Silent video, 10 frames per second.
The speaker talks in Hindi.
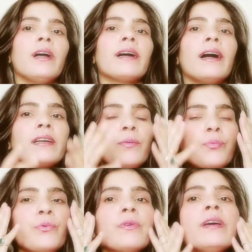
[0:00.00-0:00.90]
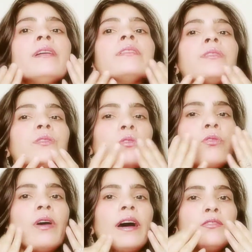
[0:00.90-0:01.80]
लगा के पूरे
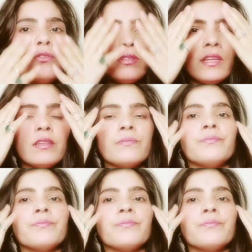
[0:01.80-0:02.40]
दोनों हाथों से